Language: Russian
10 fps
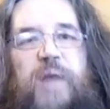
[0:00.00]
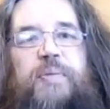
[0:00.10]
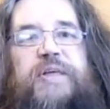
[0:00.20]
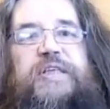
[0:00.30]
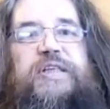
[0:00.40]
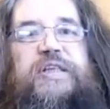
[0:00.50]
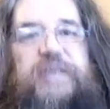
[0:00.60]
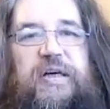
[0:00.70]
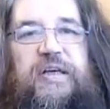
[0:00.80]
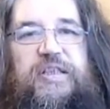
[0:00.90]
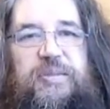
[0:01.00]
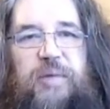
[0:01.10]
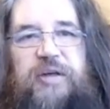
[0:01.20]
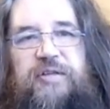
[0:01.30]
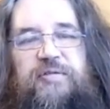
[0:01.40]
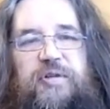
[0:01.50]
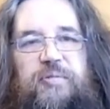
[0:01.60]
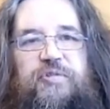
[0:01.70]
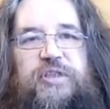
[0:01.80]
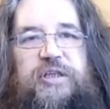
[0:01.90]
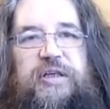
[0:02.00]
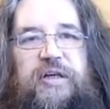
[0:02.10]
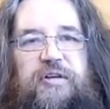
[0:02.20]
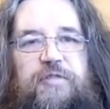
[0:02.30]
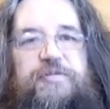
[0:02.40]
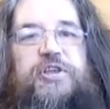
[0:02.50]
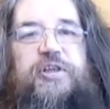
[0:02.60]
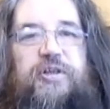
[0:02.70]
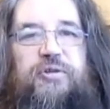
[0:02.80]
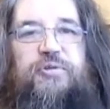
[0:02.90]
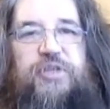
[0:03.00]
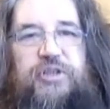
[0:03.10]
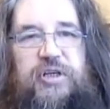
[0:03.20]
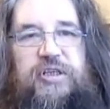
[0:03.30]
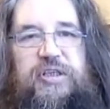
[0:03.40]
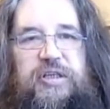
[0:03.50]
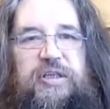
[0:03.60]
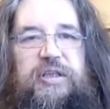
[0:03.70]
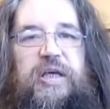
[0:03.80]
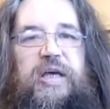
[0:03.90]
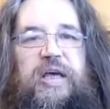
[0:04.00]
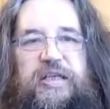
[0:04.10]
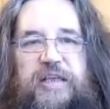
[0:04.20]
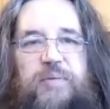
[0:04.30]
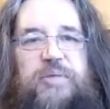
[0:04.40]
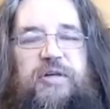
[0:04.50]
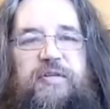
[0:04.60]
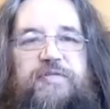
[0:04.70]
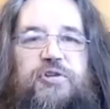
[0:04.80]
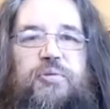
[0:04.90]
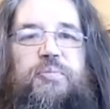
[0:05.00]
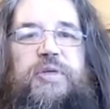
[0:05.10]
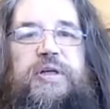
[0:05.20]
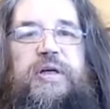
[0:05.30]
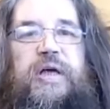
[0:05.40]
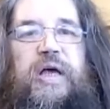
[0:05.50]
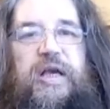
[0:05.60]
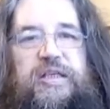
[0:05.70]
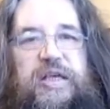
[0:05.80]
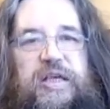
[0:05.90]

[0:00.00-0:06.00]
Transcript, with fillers: Я присоединяюсь к молитвенному стоянию всех, кто сейчас стоит за мир во всем мире.